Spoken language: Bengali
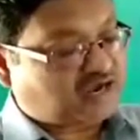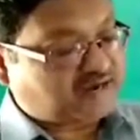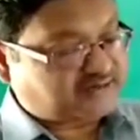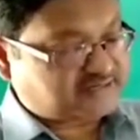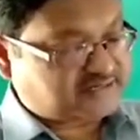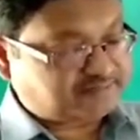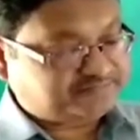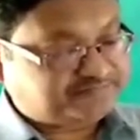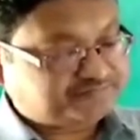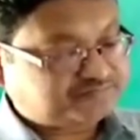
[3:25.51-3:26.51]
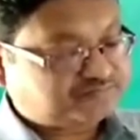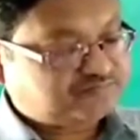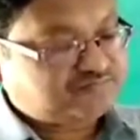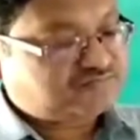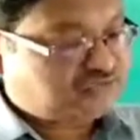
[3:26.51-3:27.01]
আরেকটা
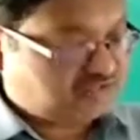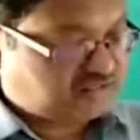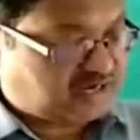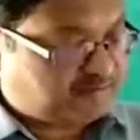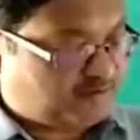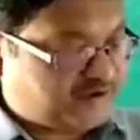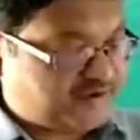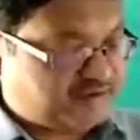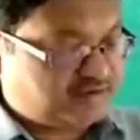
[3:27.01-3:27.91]
তারপরে